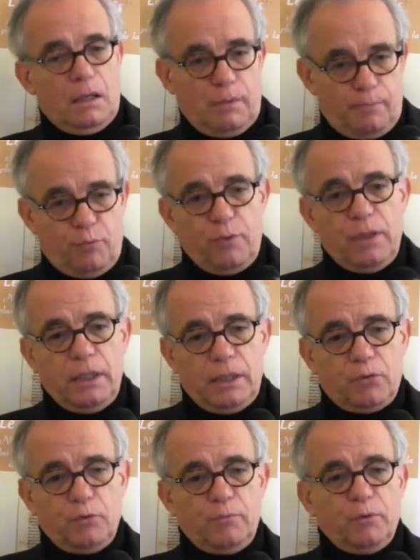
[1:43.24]
Et puis,
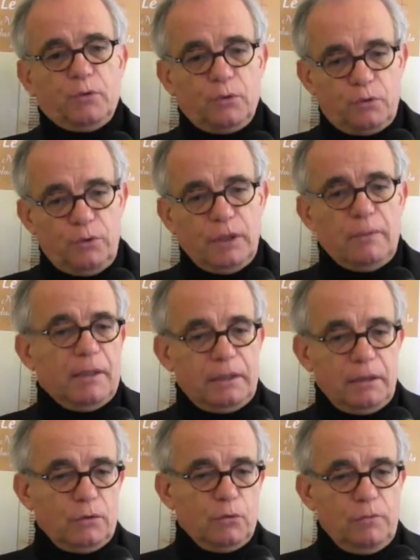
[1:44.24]
elle se pose ensuite, à
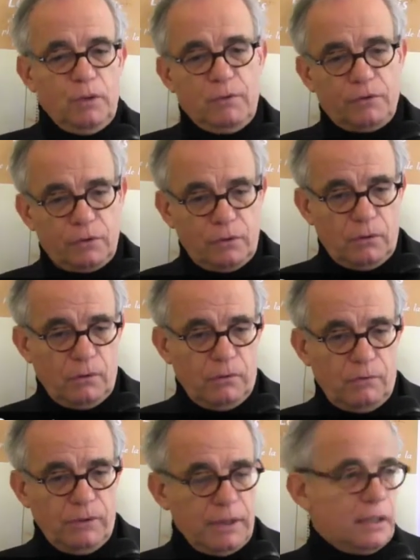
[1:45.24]
partir de
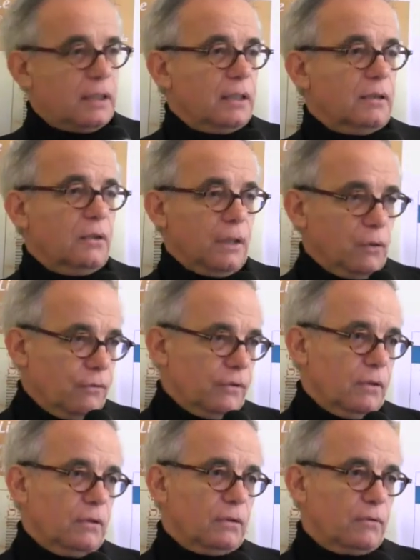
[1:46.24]
1927, dans la
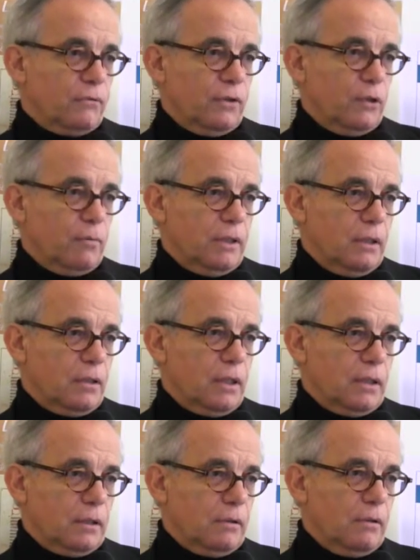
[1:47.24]
conférence
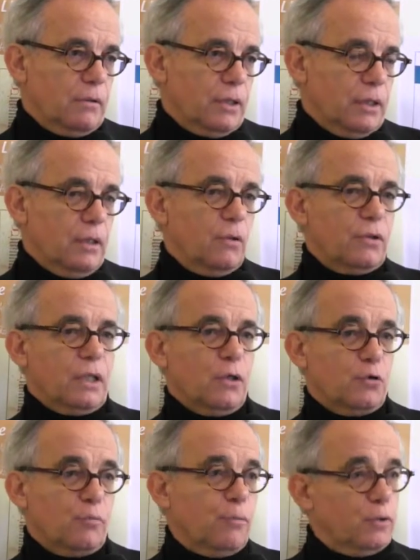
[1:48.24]
Phénoménologie et théologie,
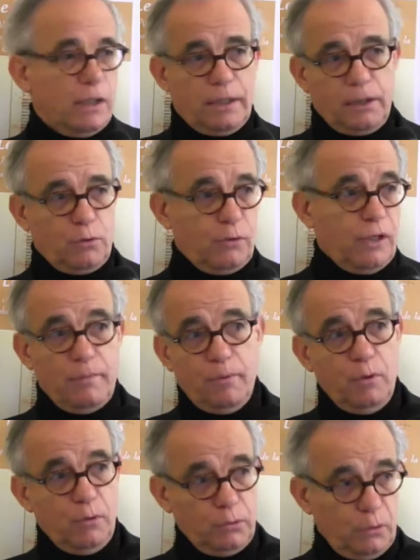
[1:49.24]
lorsqu'il se pose la question des
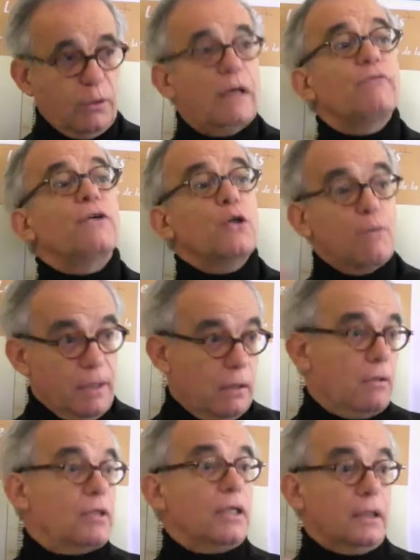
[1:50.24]
rapports entre la
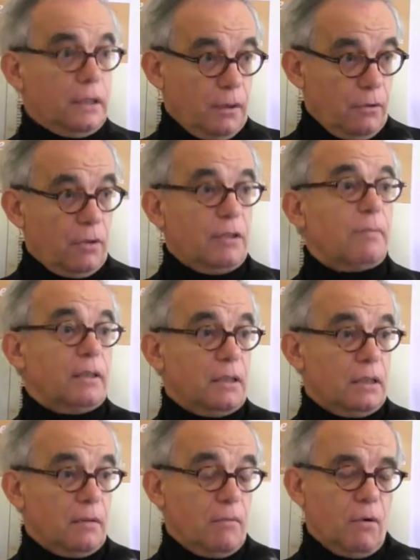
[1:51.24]
phénoménologie et théologie,
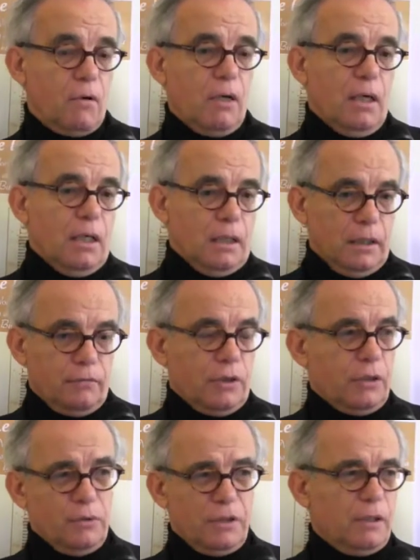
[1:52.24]
précisément, et y
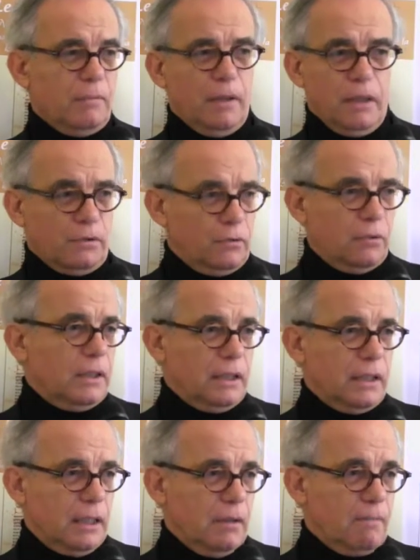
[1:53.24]
voyant une séparation
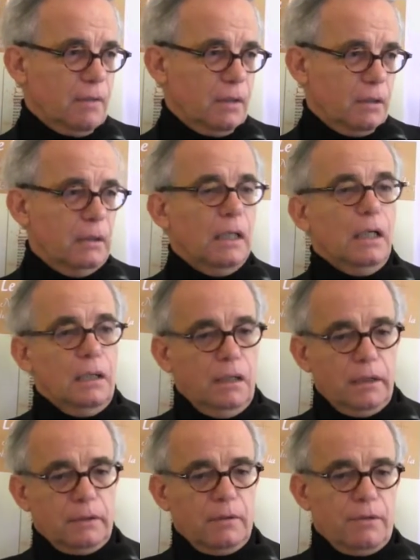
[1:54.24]
radicale. Hein.
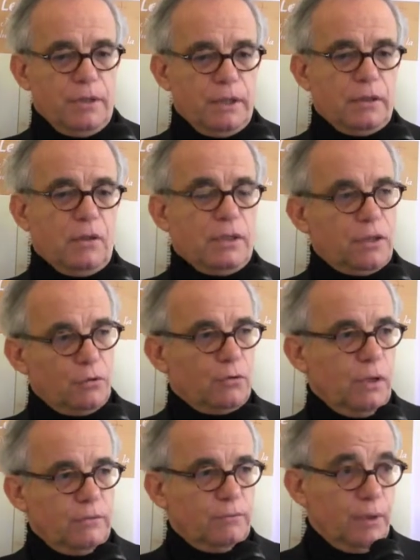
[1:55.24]
La théologie étant la
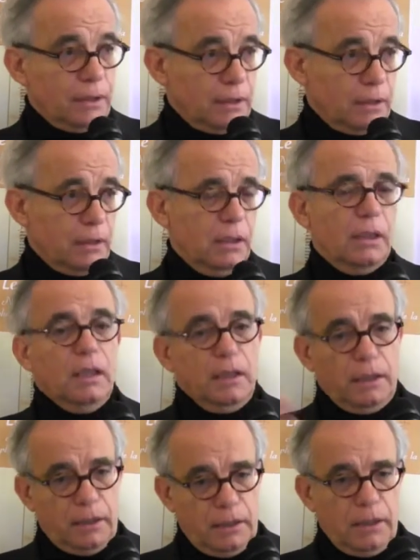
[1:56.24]
science de la foi, dit-il,
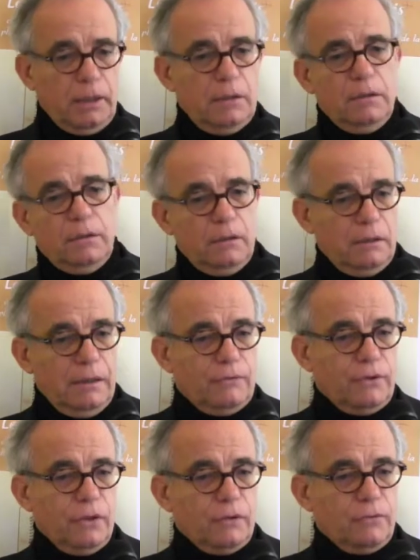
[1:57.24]
et euh,
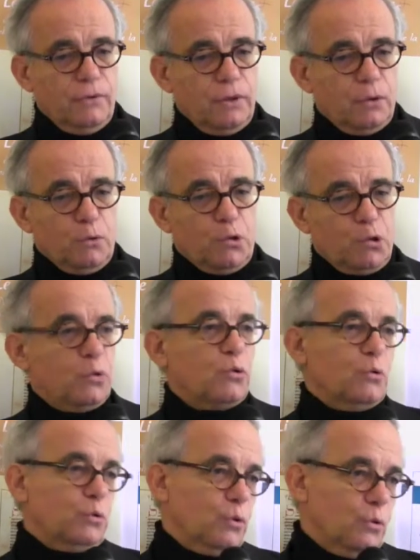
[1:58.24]
la philosophie étant une
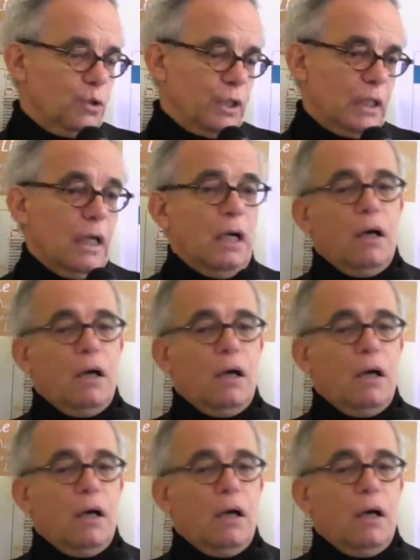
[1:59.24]
science ontologique.